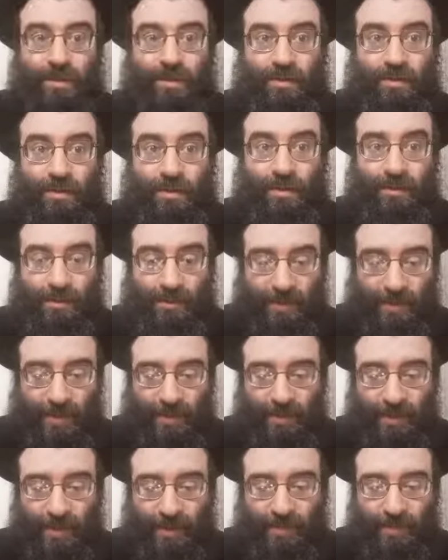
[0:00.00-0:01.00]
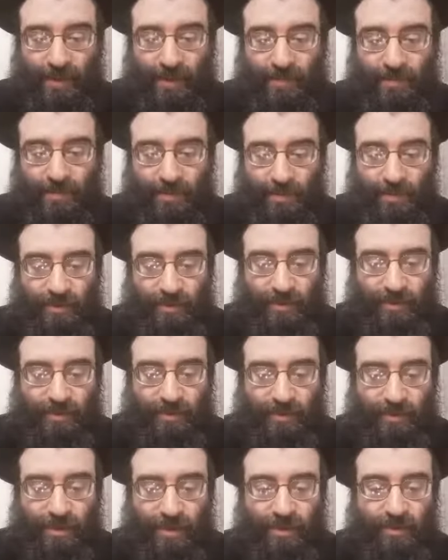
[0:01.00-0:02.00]
Сегодня мы с вами поговорим про
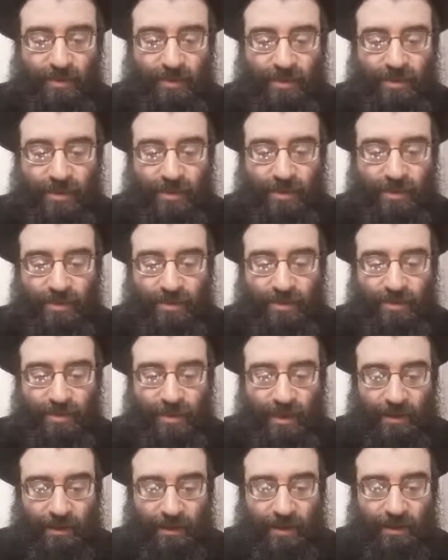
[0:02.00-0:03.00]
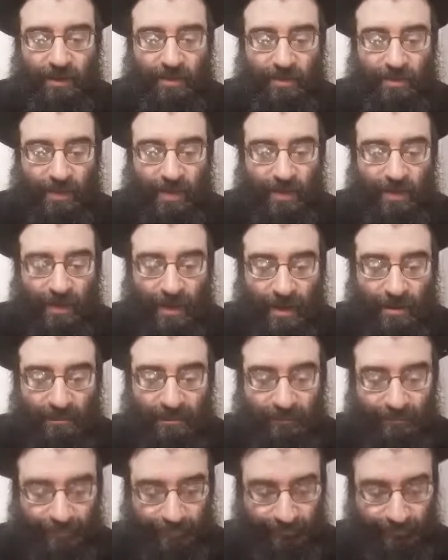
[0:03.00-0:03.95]
31-ю страницу трактата Мегила.